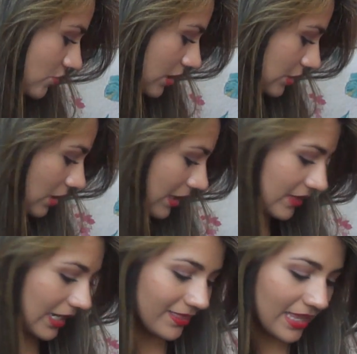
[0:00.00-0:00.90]
son estos
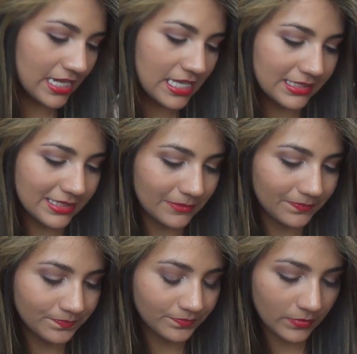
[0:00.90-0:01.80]
labiales de NYX.
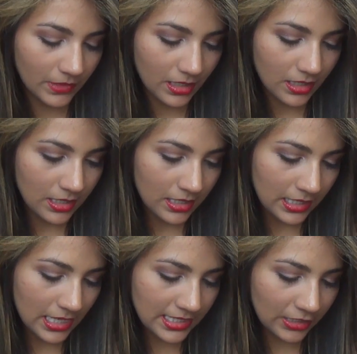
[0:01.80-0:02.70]

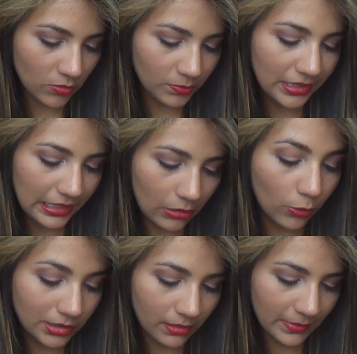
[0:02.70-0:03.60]
El que compré
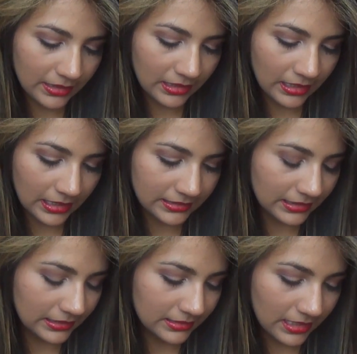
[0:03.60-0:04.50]
últimamente es
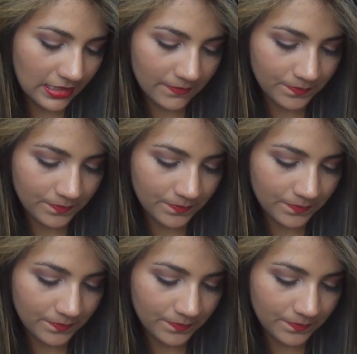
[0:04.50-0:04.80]
este